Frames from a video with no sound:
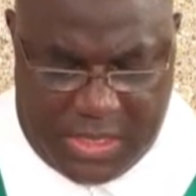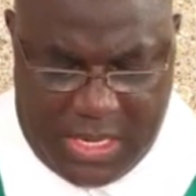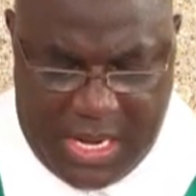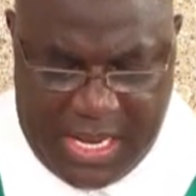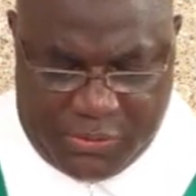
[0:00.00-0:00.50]

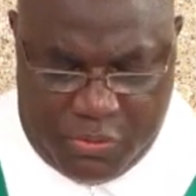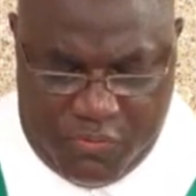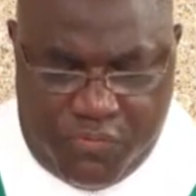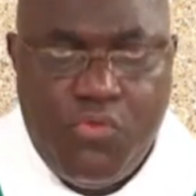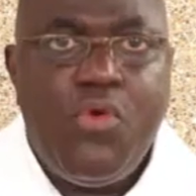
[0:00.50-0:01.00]
Ils les ont
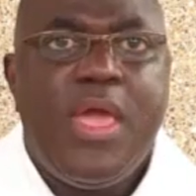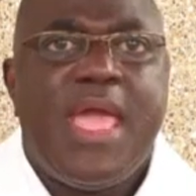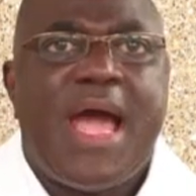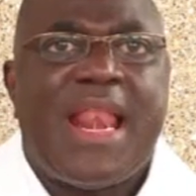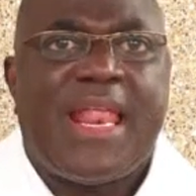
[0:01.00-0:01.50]

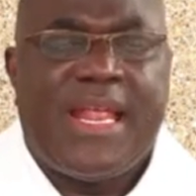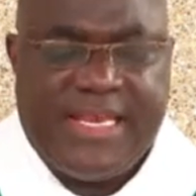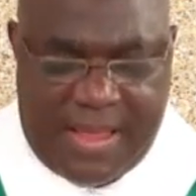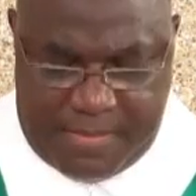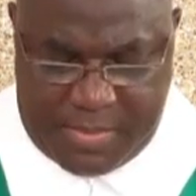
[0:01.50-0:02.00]
voués à
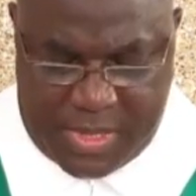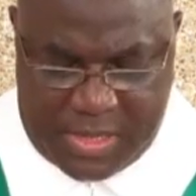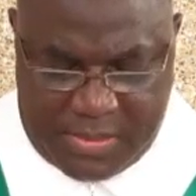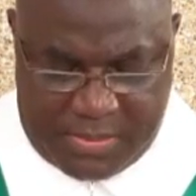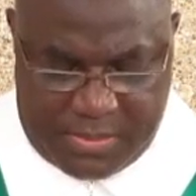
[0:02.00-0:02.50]
l'anathème,